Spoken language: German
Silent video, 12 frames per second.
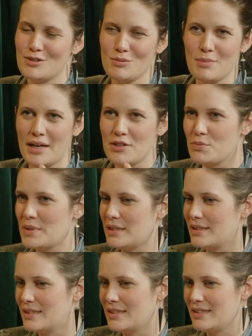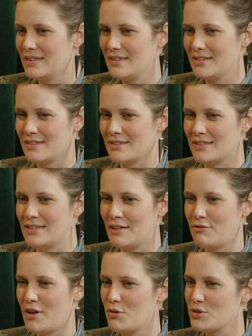zum Beispiel äh,
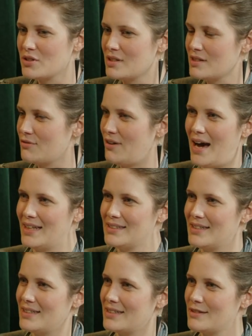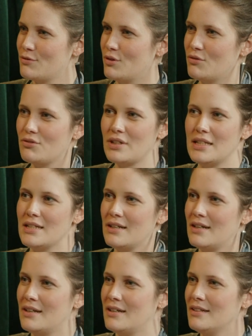der Verlust des Vaters von
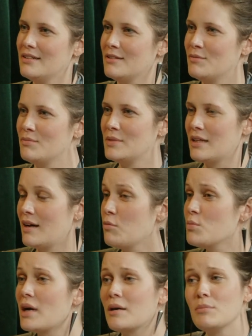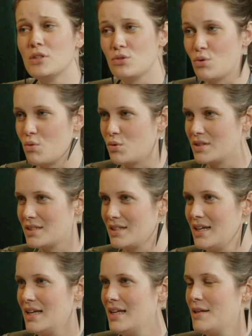Frieda, ähm, der Umgang mit Tod,
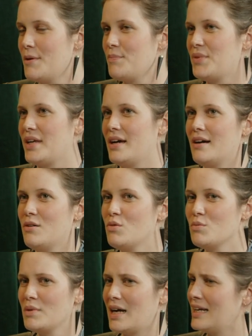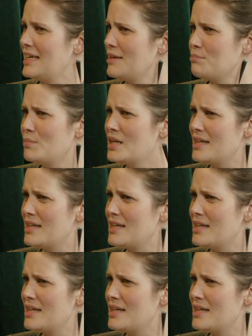der Umgang eben mit